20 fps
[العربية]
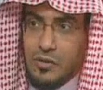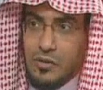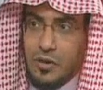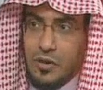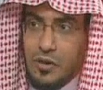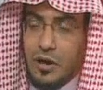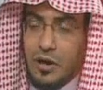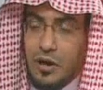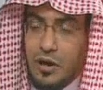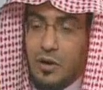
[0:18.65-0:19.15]

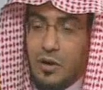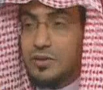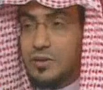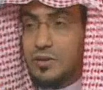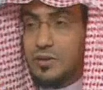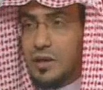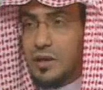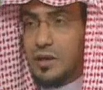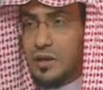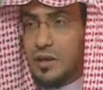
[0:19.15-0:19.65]
وهو
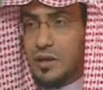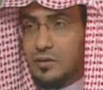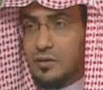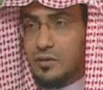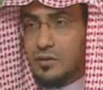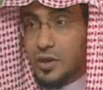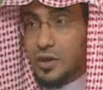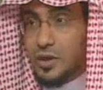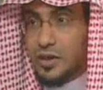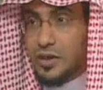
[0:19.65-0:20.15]
أدرك
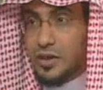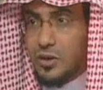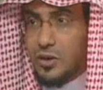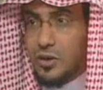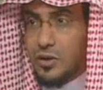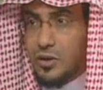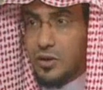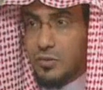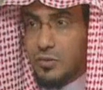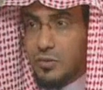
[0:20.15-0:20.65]
الدولتين
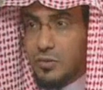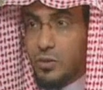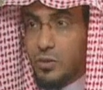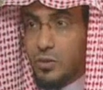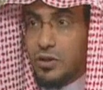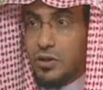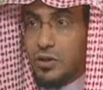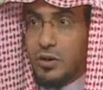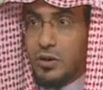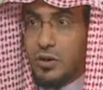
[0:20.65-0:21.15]

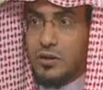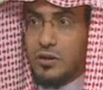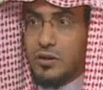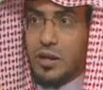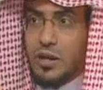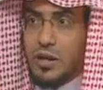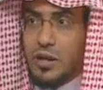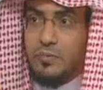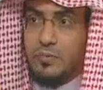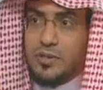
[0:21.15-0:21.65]
الأموية
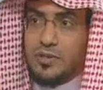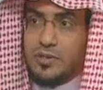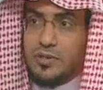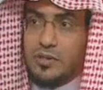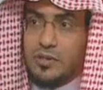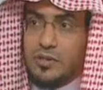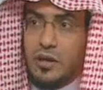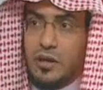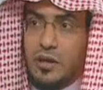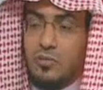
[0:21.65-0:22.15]

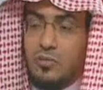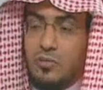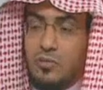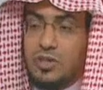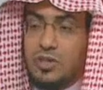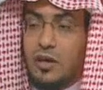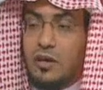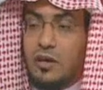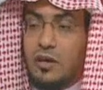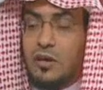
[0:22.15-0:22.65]
والعباسية ثم
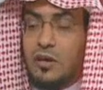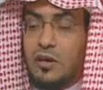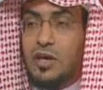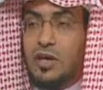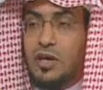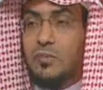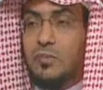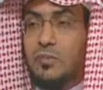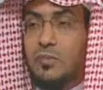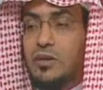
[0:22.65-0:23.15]
استقر
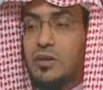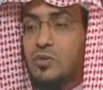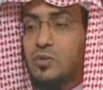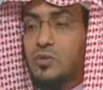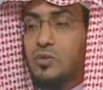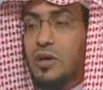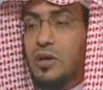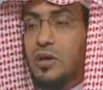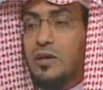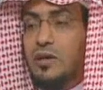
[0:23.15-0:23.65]
به الأمر أن
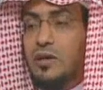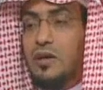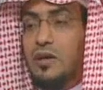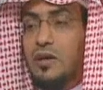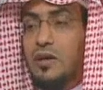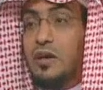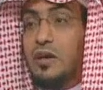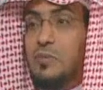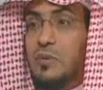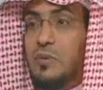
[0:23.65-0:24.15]
يكون
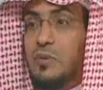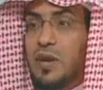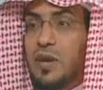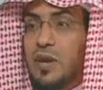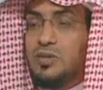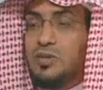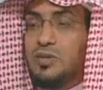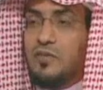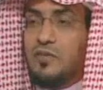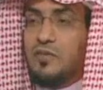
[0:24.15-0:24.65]
قريبا من
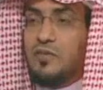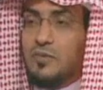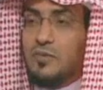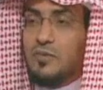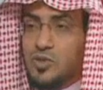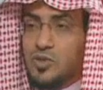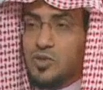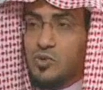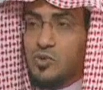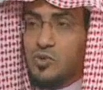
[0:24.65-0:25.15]
أبي جعفر
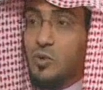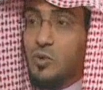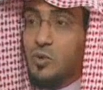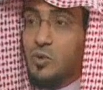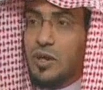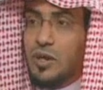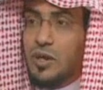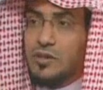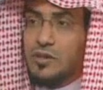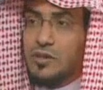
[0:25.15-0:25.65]
المنصور وهو
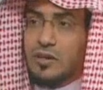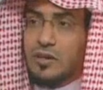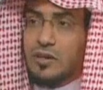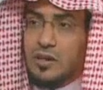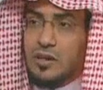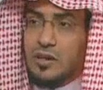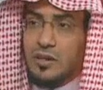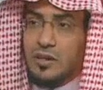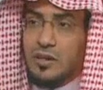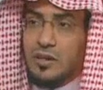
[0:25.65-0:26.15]
الذي
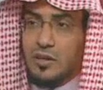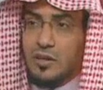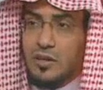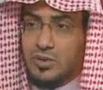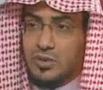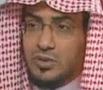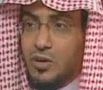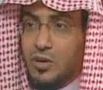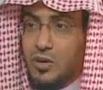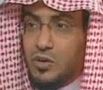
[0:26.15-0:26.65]
قيل
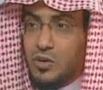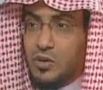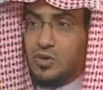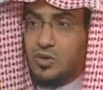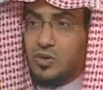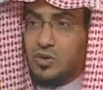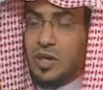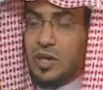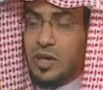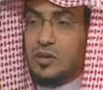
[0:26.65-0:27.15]
إنه جاءه
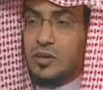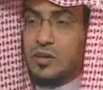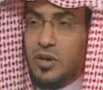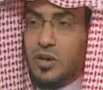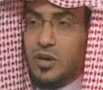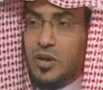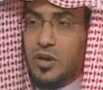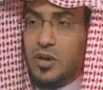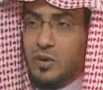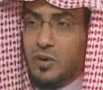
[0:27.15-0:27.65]
رجل
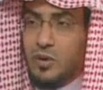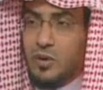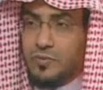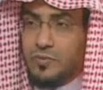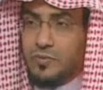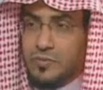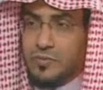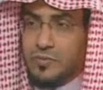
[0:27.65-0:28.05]
يختبر حلمه